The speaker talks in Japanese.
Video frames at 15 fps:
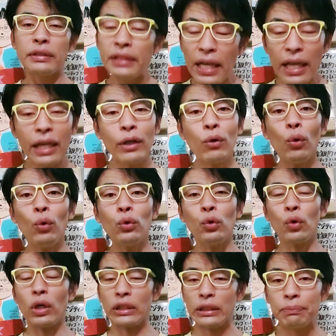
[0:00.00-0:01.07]
成功
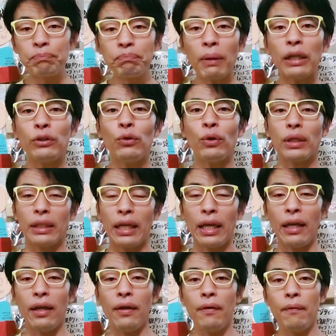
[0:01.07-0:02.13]
とか失敗とか
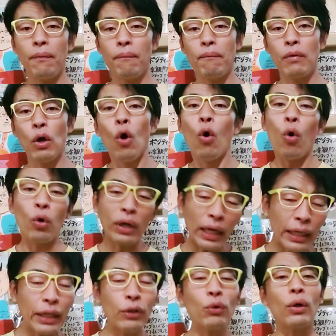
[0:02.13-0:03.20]
でお
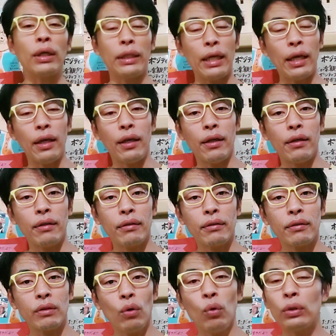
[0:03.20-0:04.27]
金とかで
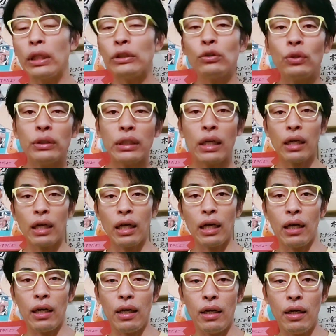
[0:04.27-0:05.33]
大谷翔平
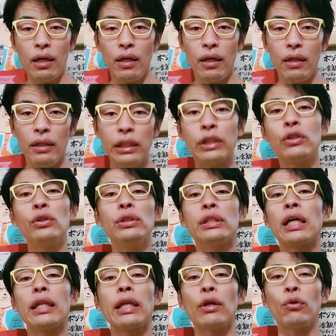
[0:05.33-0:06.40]
が行く行
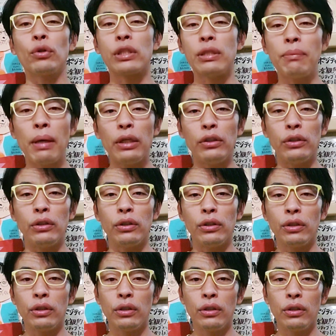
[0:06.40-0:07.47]
かないを決める
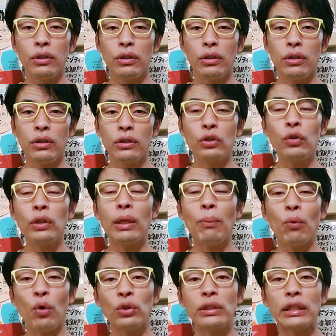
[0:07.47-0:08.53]
そんな
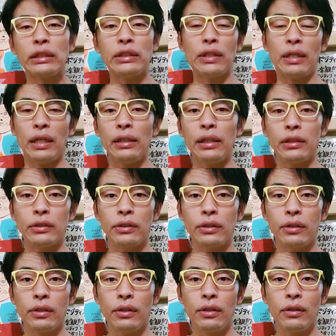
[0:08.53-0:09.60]
物差しではないんです
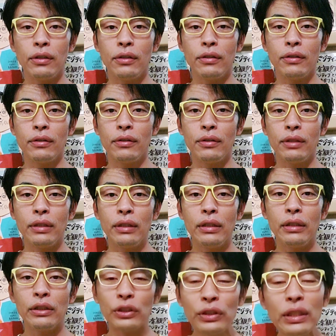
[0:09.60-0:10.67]

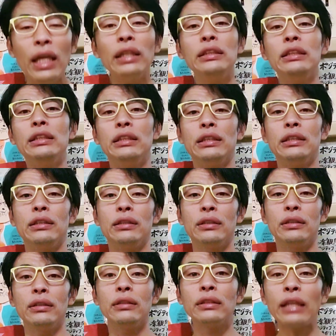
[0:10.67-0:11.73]
常に
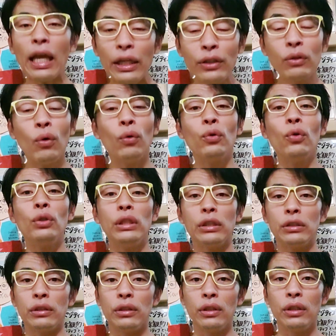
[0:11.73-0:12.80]
最高の
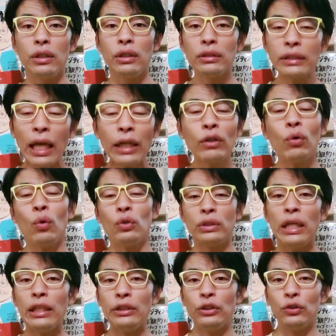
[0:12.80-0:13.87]
リーグ最高の
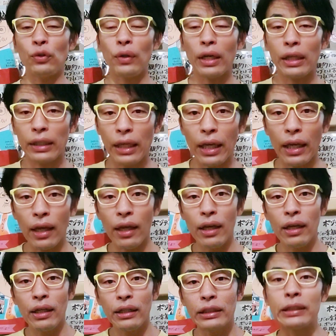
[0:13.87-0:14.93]
選手の中で
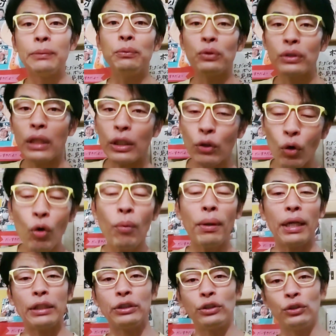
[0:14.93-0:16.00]
自分がどこま
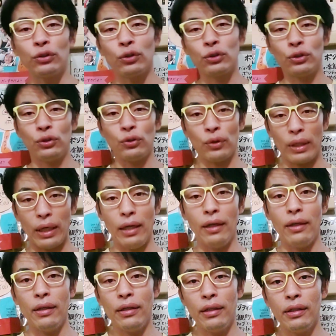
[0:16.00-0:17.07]
で通用するのか
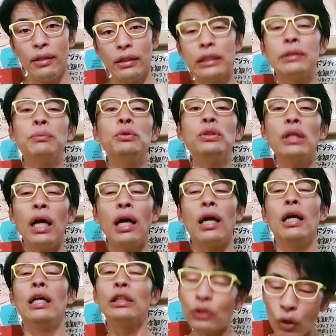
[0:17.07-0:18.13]
自分が
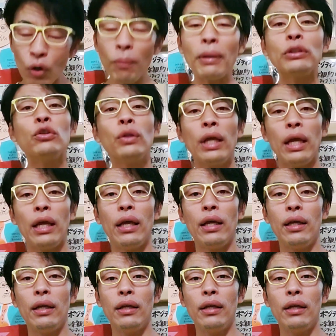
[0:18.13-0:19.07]
その場所で